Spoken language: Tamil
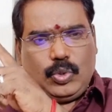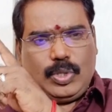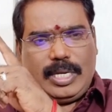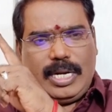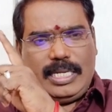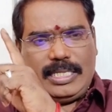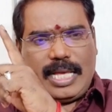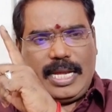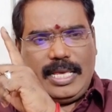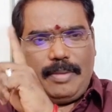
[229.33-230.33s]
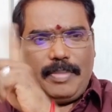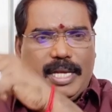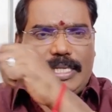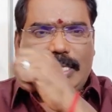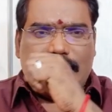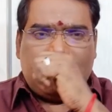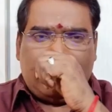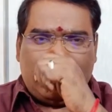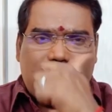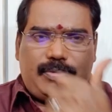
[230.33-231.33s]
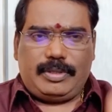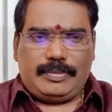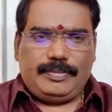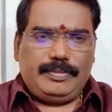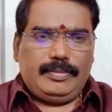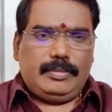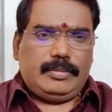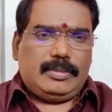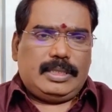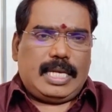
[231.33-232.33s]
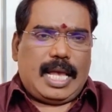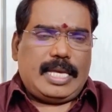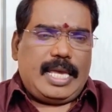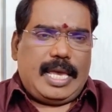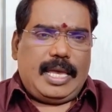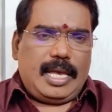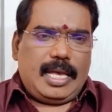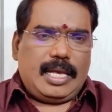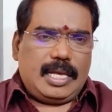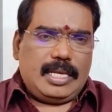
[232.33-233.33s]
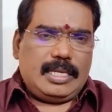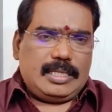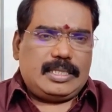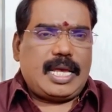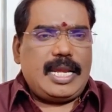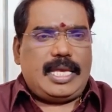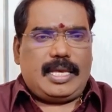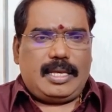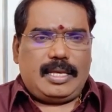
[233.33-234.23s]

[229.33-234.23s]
சுக்கரன் சனி மேஷத்தில் இணைவு அங்கே சனி